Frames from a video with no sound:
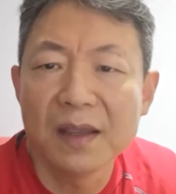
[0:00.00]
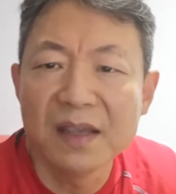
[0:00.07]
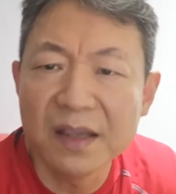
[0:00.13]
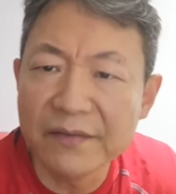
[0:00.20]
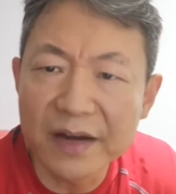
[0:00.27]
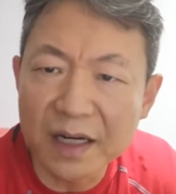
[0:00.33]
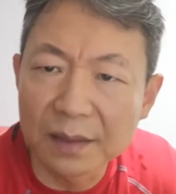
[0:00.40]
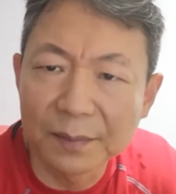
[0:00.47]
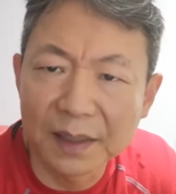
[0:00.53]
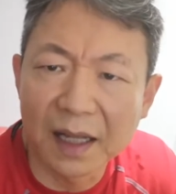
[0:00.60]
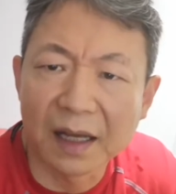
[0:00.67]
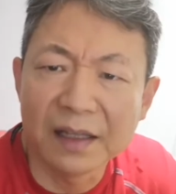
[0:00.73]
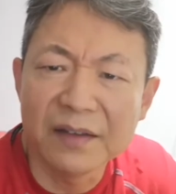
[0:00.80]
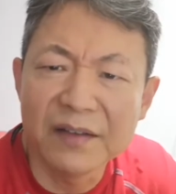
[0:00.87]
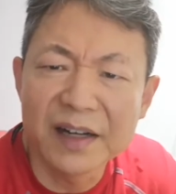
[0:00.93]
因为什么
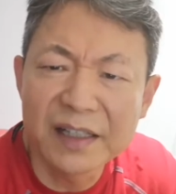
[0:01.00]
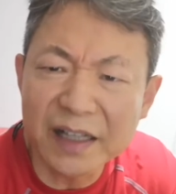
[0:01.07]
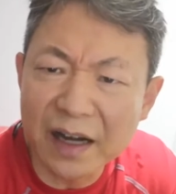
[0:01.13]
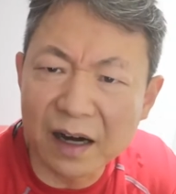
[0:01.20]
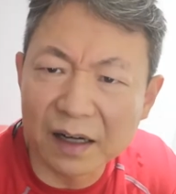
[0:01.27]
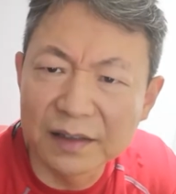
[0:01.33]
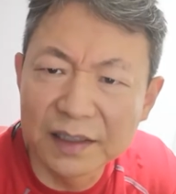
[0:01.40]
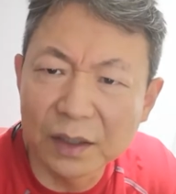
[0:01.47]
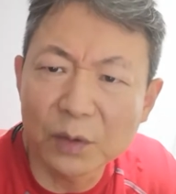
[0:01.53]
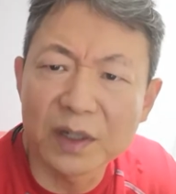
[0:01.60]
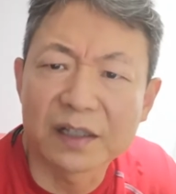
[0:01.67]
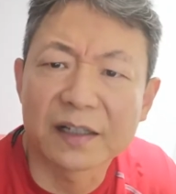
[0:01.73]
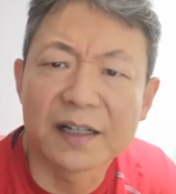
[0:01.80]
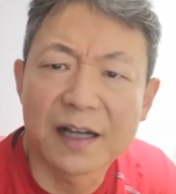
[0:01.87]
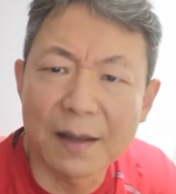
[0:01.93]
呢？因为这样的机
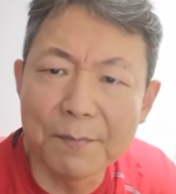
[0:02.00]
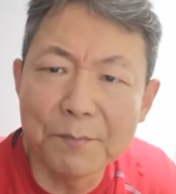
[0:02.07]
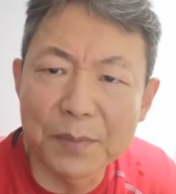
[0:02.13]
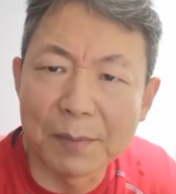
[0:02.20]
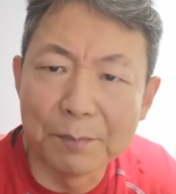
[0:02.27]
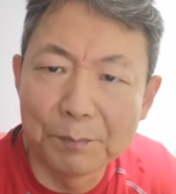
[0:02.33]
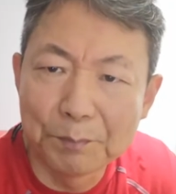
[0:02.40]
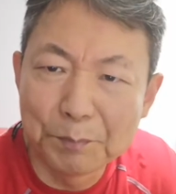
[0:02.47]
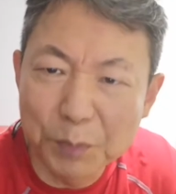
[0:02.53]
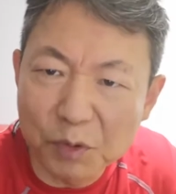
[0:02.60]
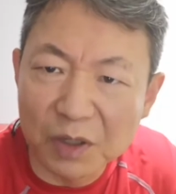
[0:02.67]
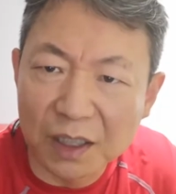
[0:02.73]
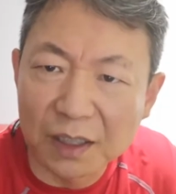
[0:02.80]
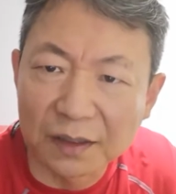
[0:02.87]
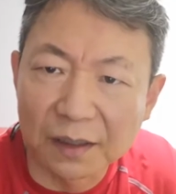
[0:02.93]
会是根本
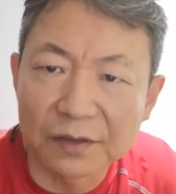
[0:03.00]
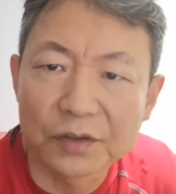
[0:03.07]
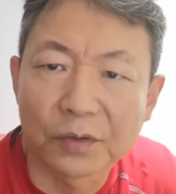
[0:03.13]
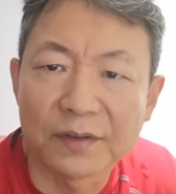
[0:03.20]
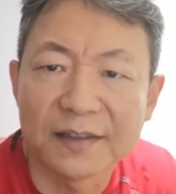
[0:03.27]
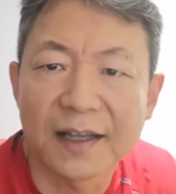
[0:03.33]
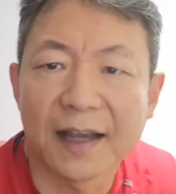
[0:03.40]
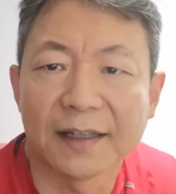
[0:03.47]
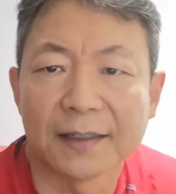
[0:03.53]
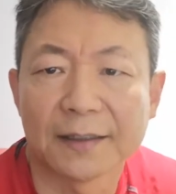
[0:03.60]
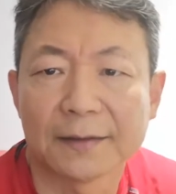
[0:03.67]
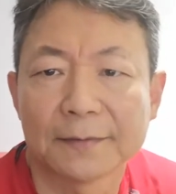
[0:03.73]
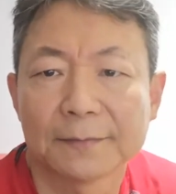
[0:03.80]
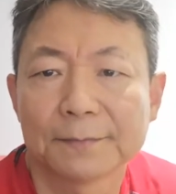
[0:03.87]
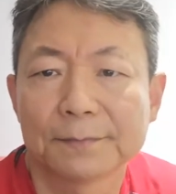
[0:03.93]
不可能存在的。